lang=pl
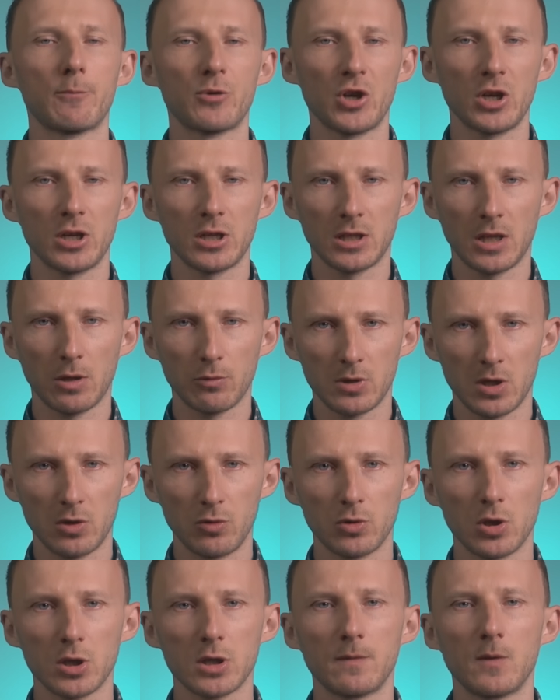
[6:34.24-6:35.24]
przekształceniu
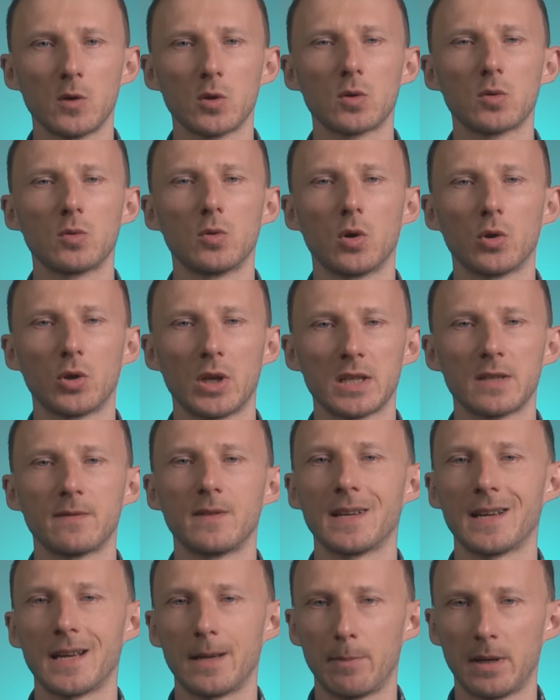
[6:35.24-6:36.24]
do związku o
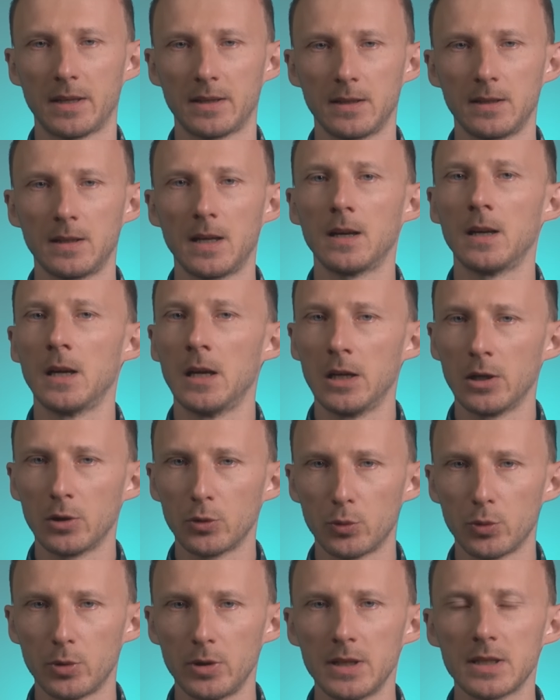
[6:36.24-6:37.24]
nazwie hematyna,
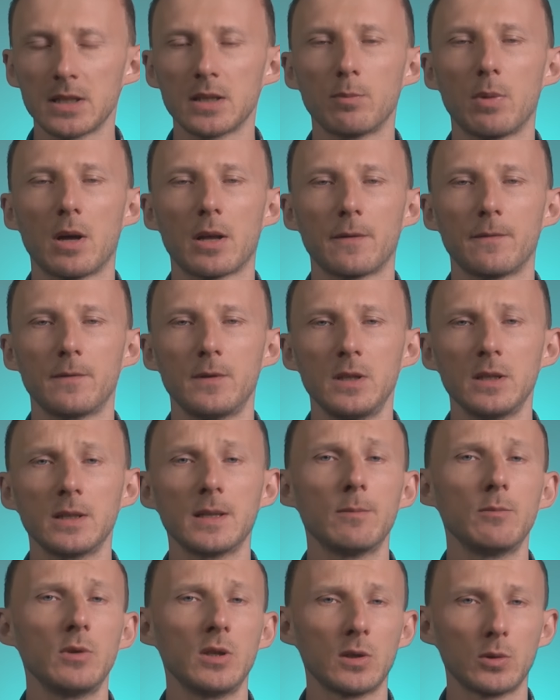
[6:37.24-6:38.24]
który jest
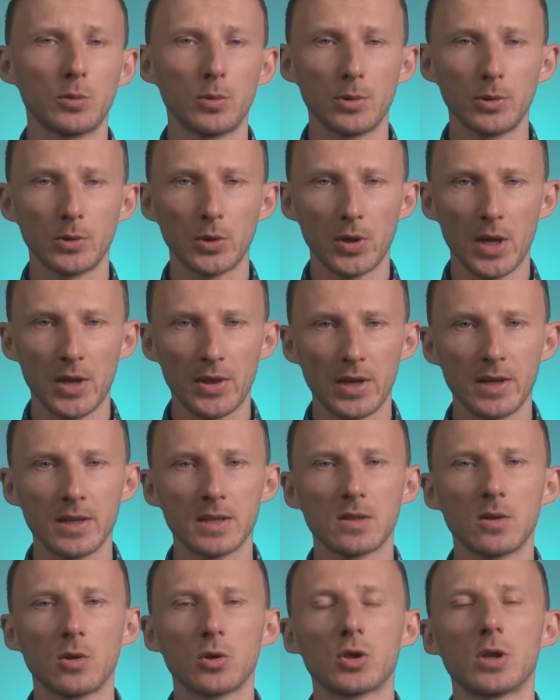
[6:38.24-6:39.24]
barwnikiem i który to nadaje
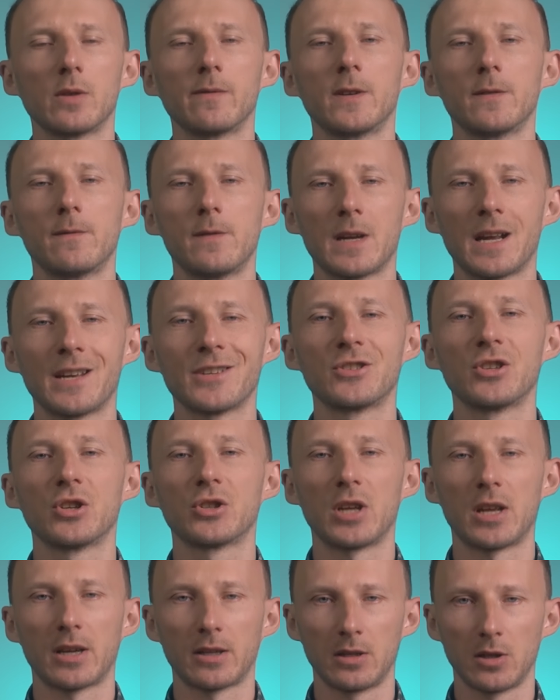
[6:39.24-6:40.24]
stolcowi wyraźnie
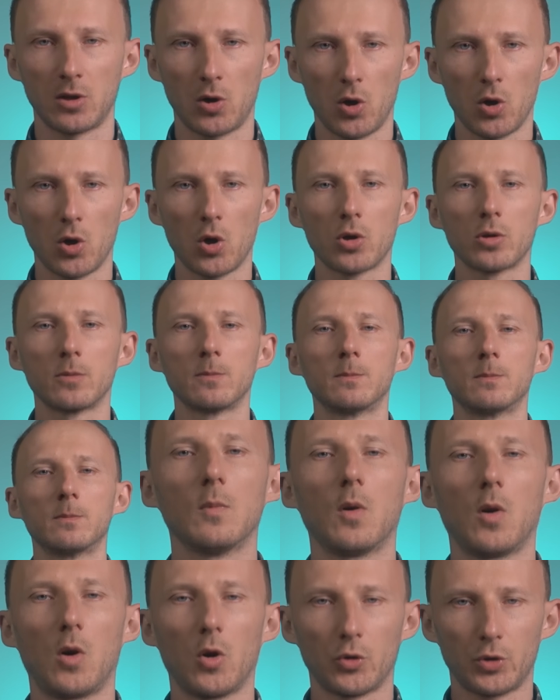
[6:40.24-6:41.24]
czarny kolor.
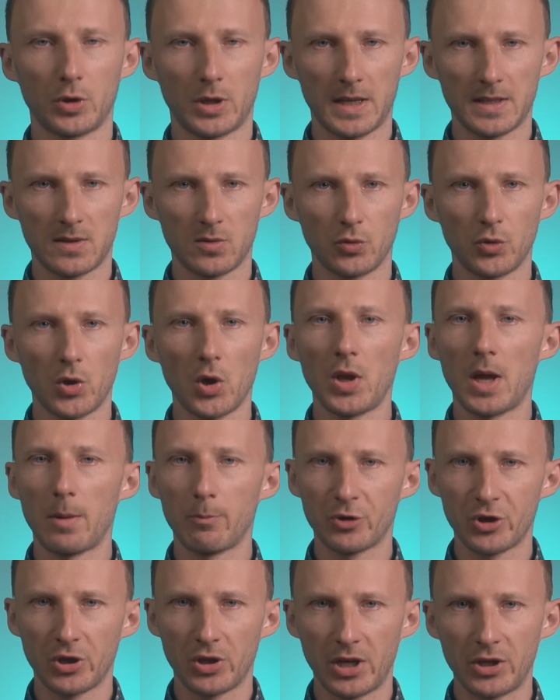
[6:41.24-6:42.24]
Od razu dodam,
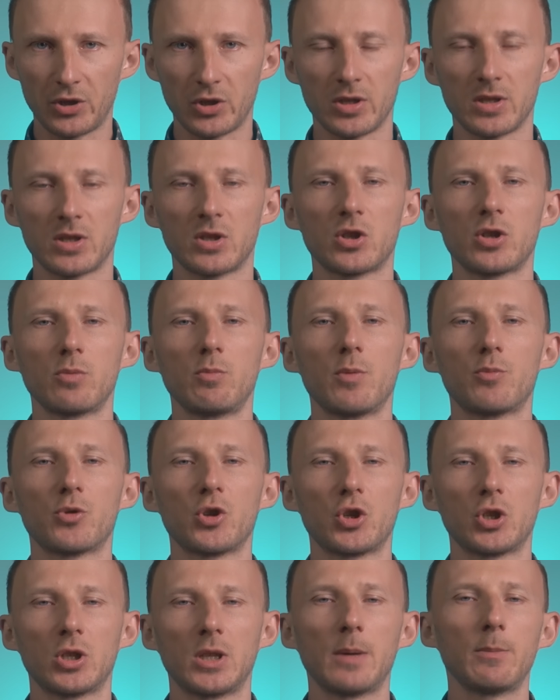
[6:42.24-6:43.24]
że najczęstszymi
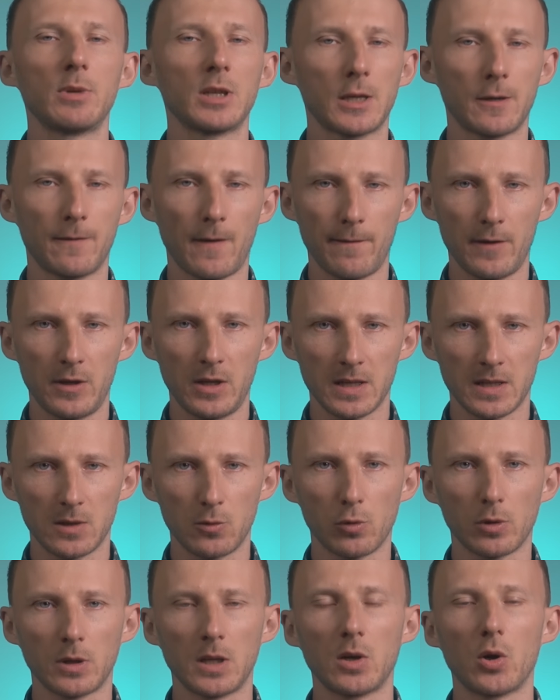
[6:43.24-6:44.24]
przyczynami krwawienia z
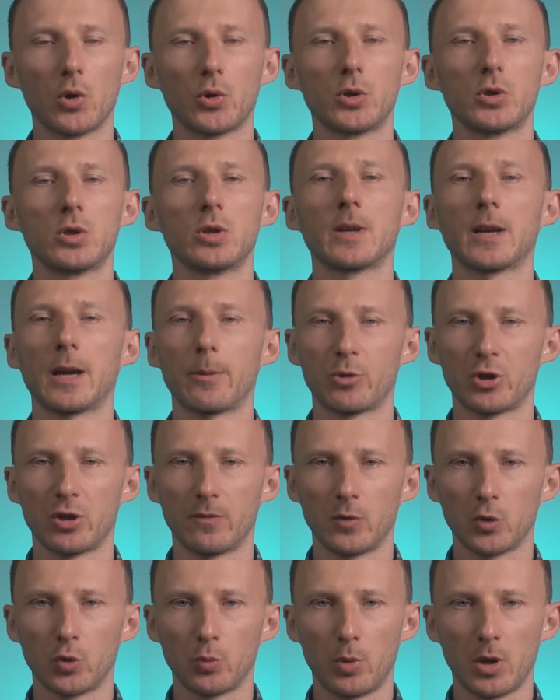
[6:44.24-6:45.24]
górnego odcinka
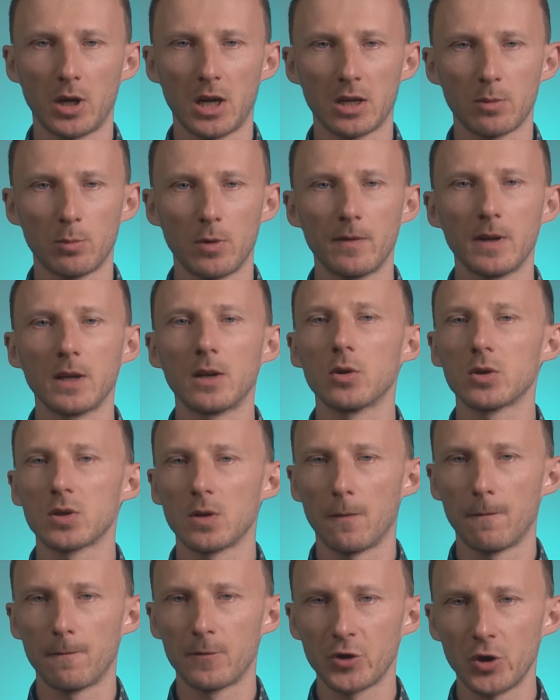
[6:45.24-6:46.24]
przewodu pokarmowego
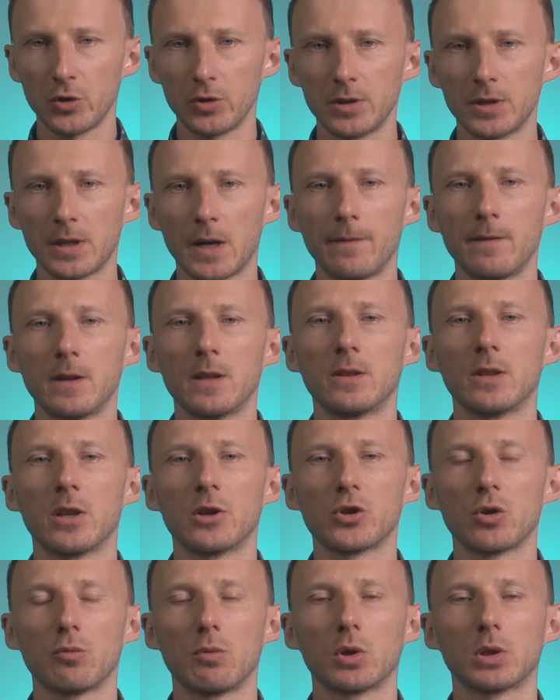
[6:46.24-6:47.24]
są wrzody trawienne
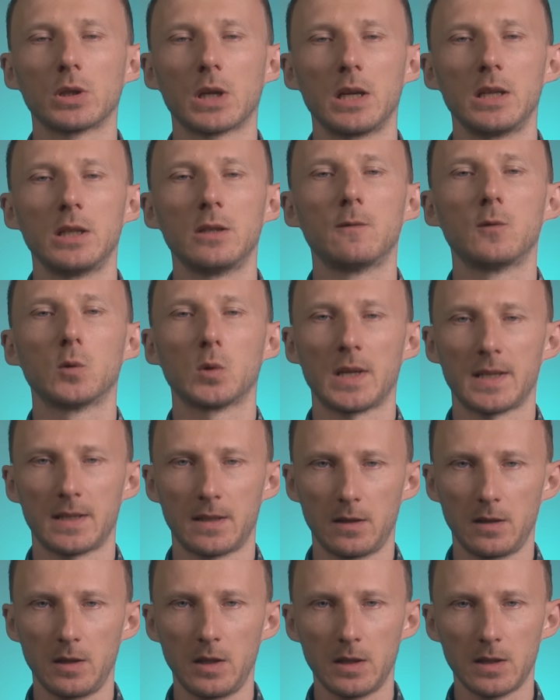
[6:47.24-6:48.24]
żołądka i
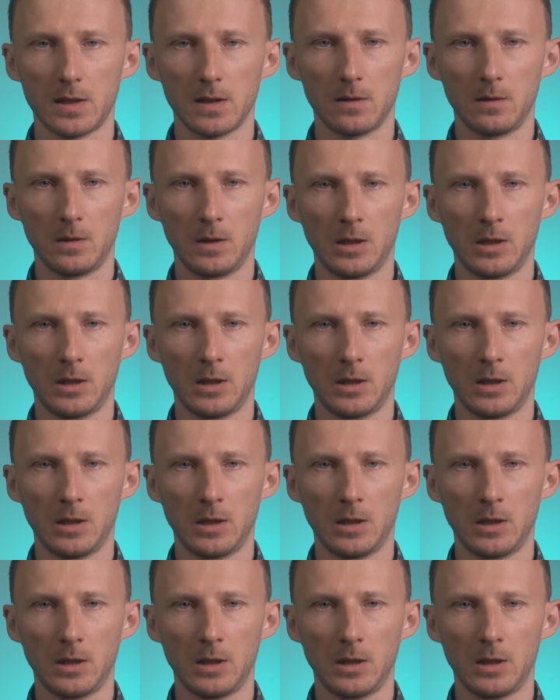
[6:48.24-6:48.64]
dwunastnicy.